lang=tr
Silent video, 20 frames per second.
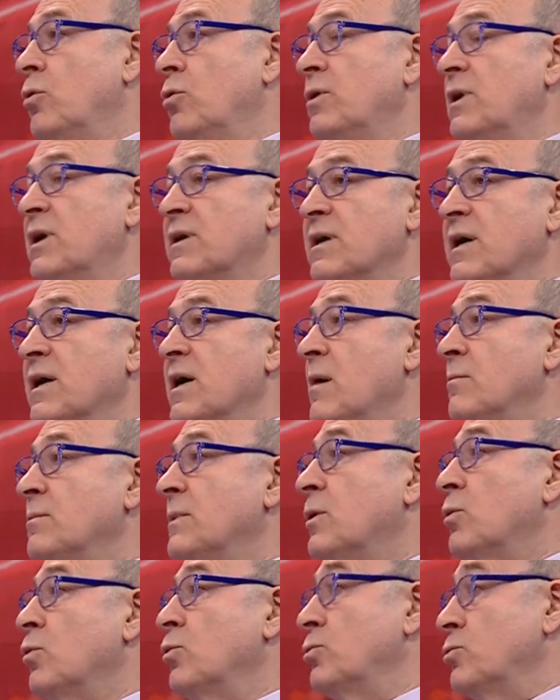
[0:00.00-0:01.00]
öyle
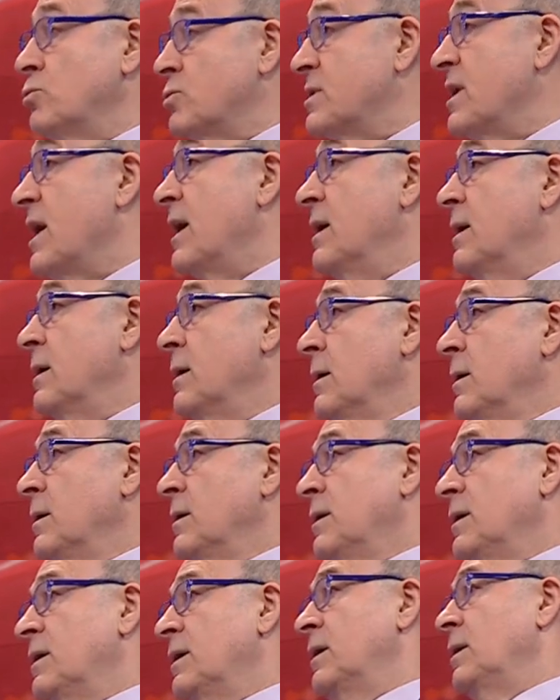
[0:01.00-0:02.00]
rakamlar olursa
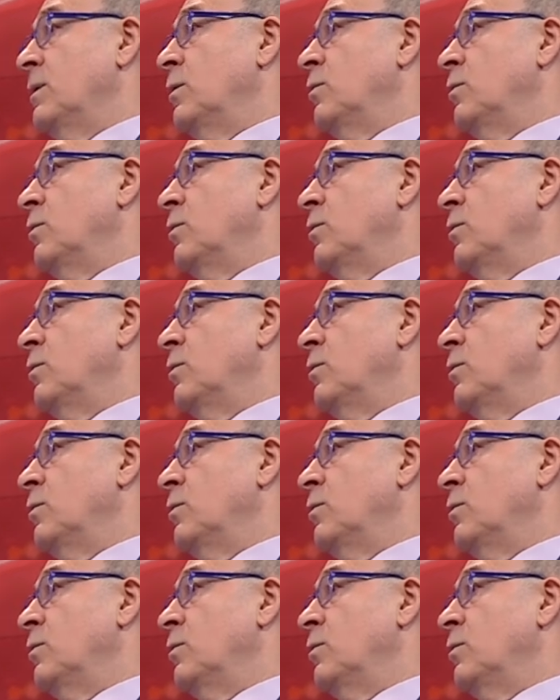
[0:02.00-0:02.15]
e,